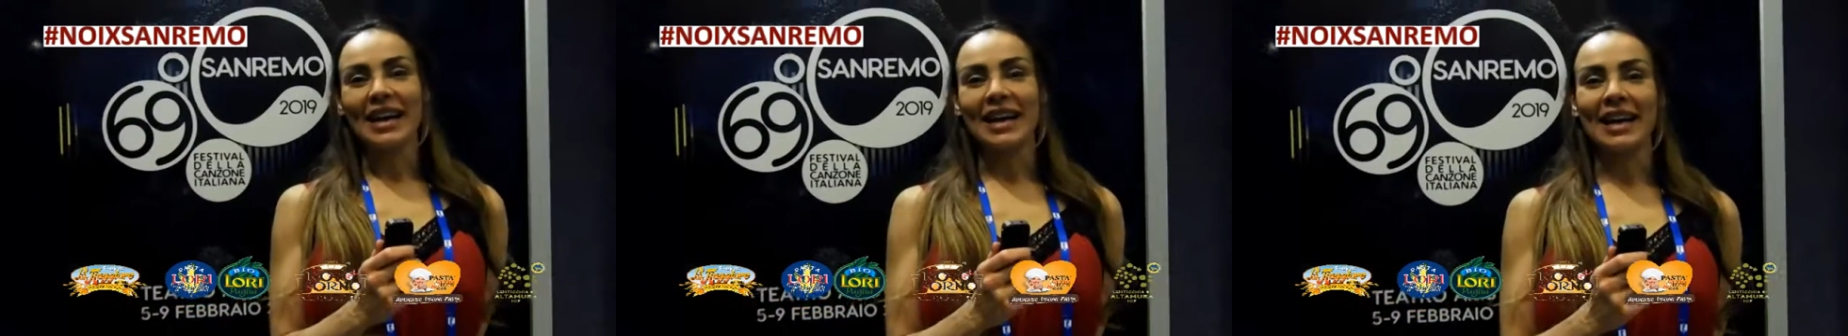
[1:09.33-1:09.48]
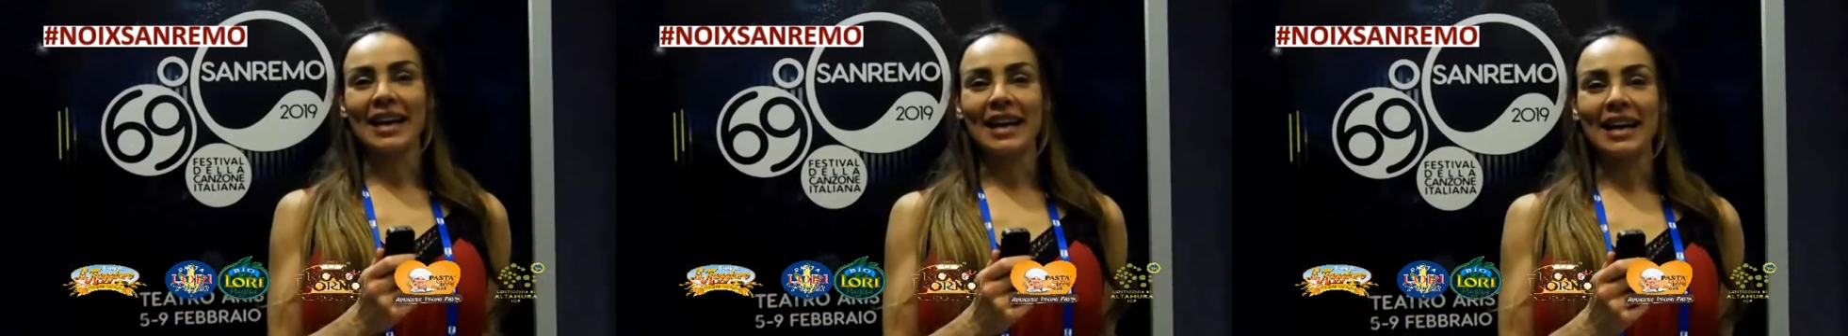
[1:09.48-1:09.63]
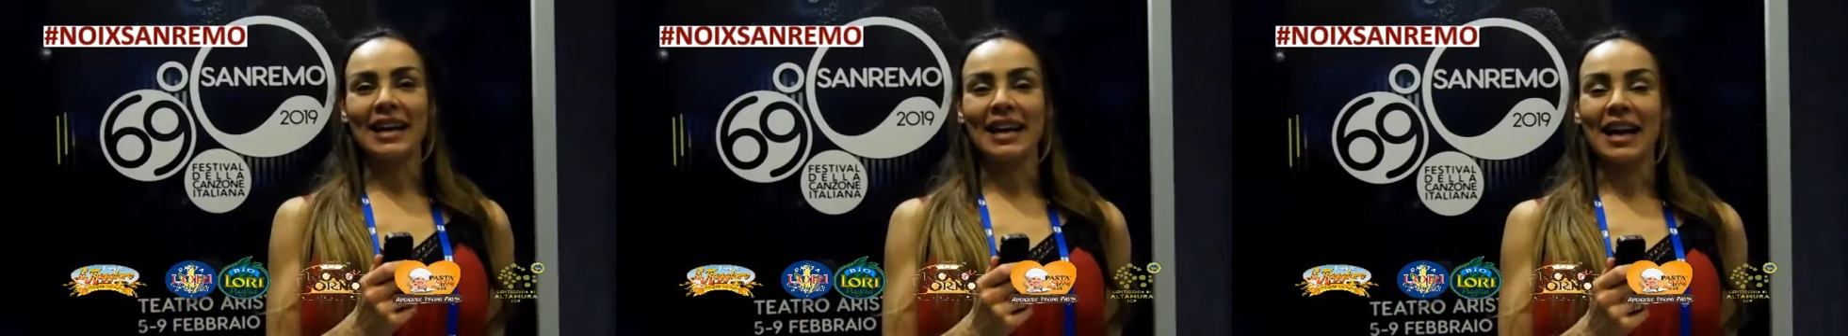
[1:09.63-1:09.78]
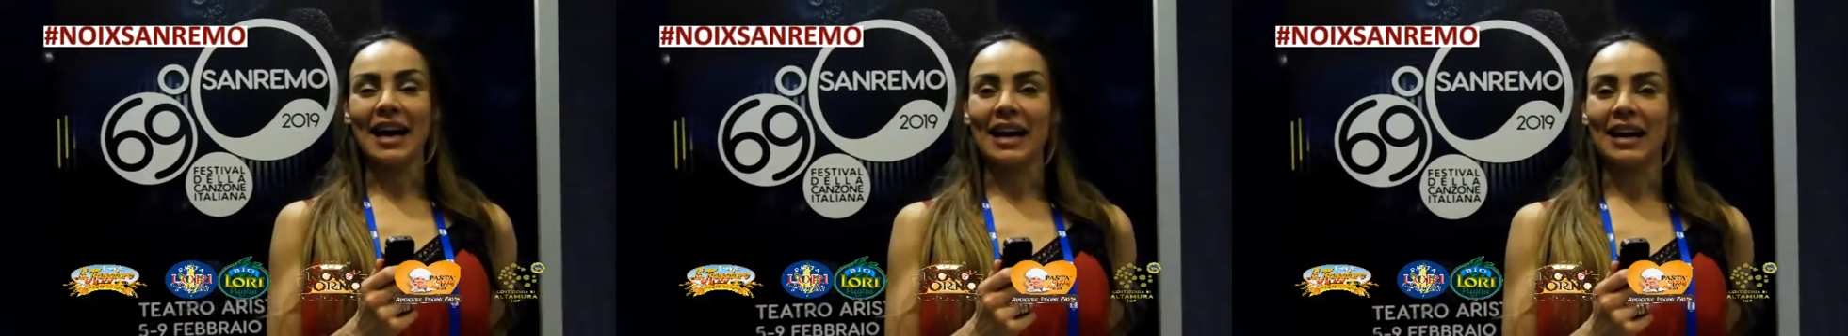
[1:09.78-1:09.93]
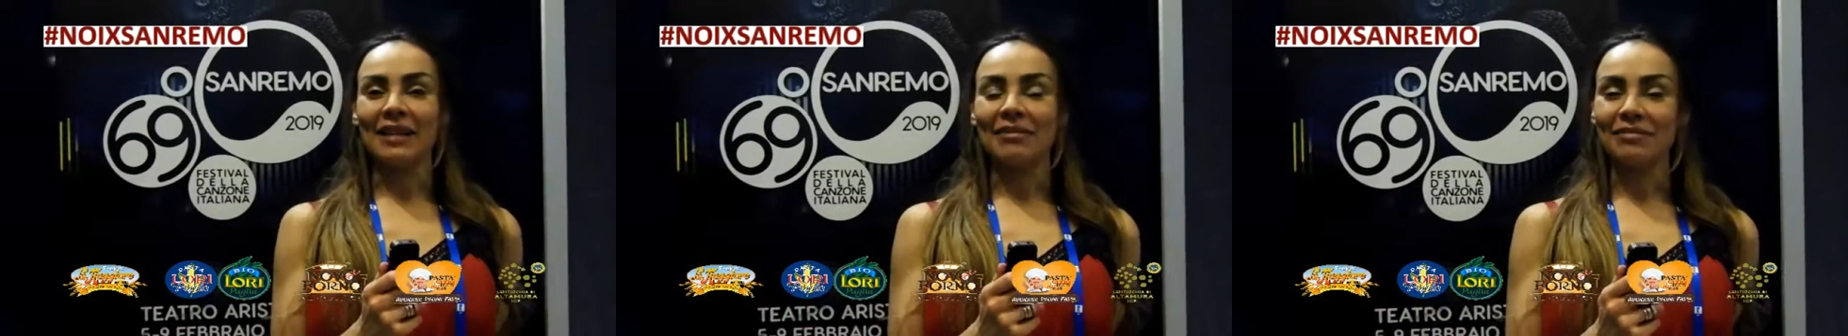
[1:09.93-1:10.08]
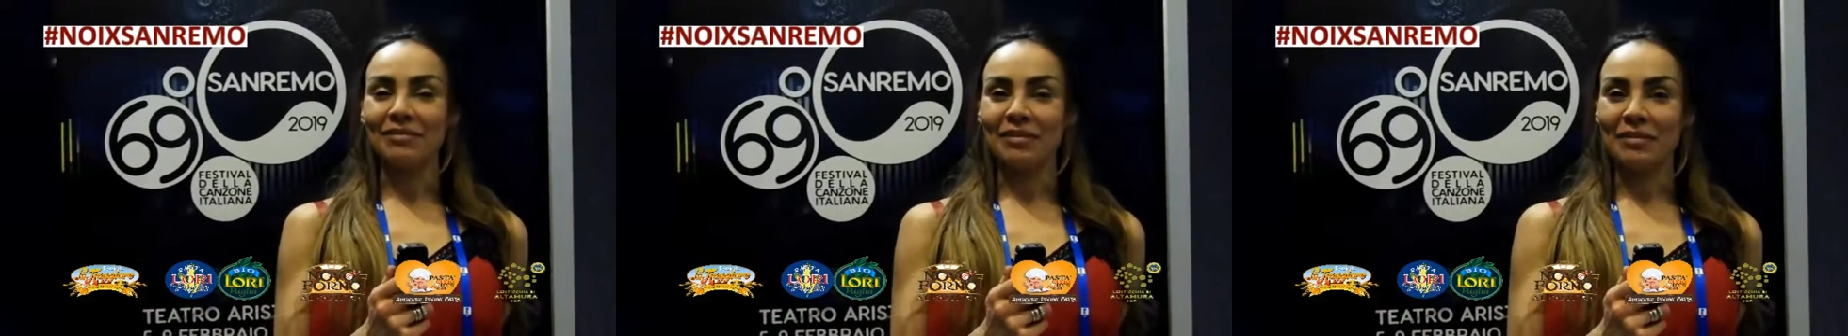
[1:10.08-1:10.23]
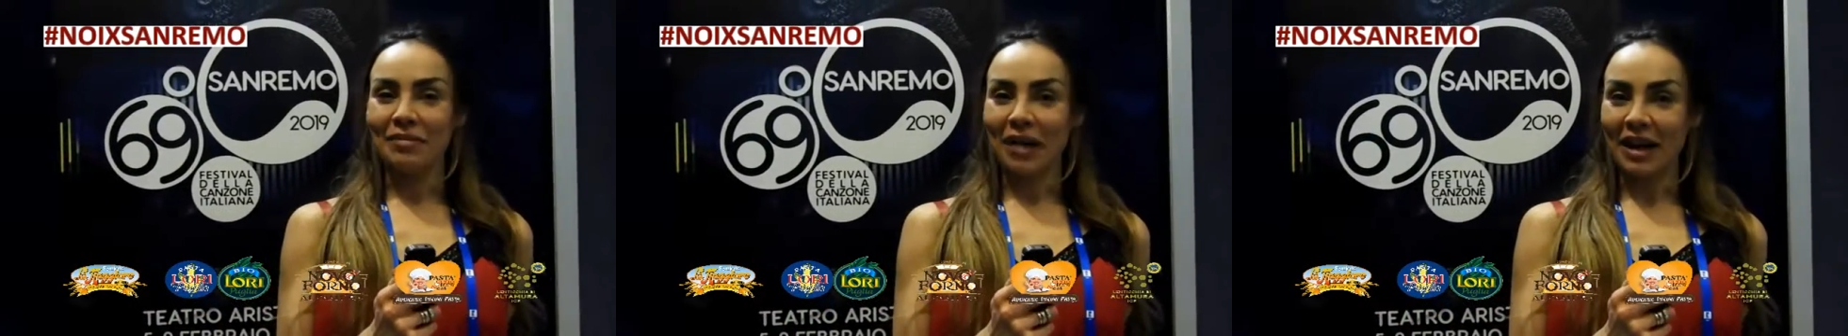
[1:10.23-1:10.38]
e la
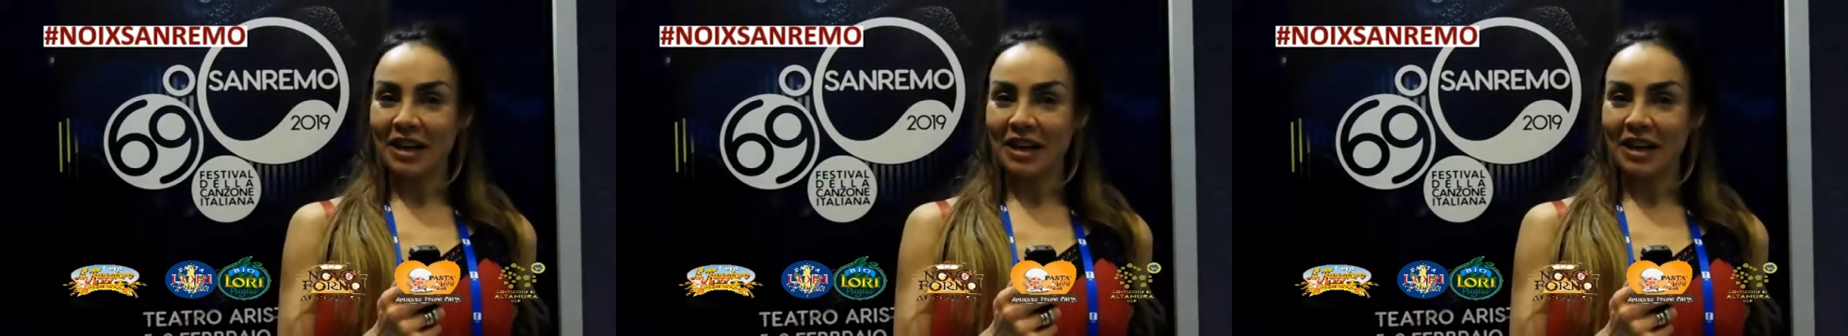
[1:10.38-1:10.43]
mm,